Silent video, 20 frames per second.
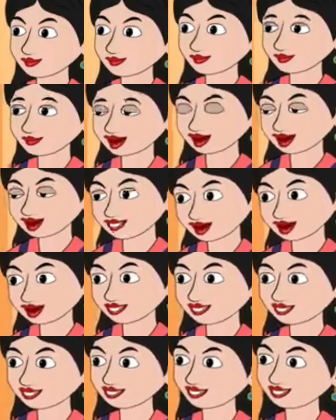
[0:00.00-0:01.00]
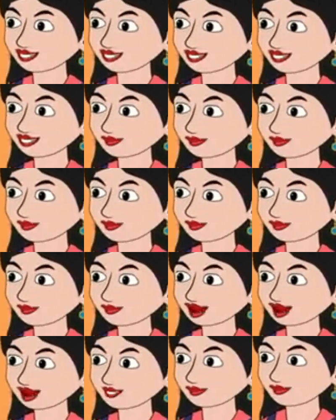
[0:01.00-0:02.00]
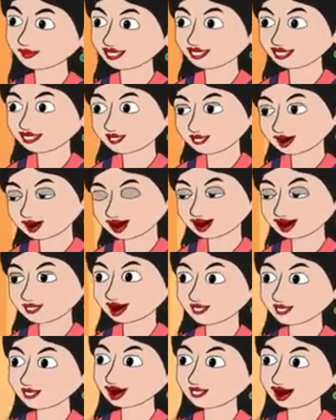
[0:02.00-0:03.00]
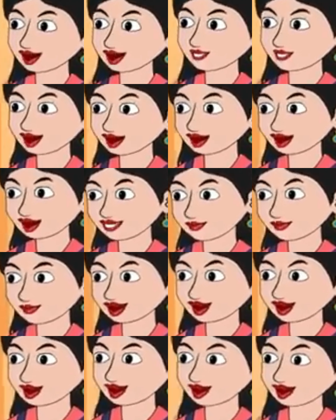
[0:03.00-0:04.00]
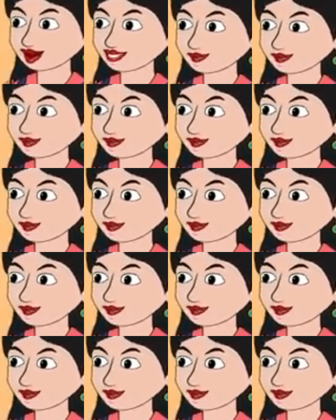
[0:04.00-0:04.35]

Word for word: मामी जी देखिए ना शीतल मुझसे किस तरह से बात कर रही है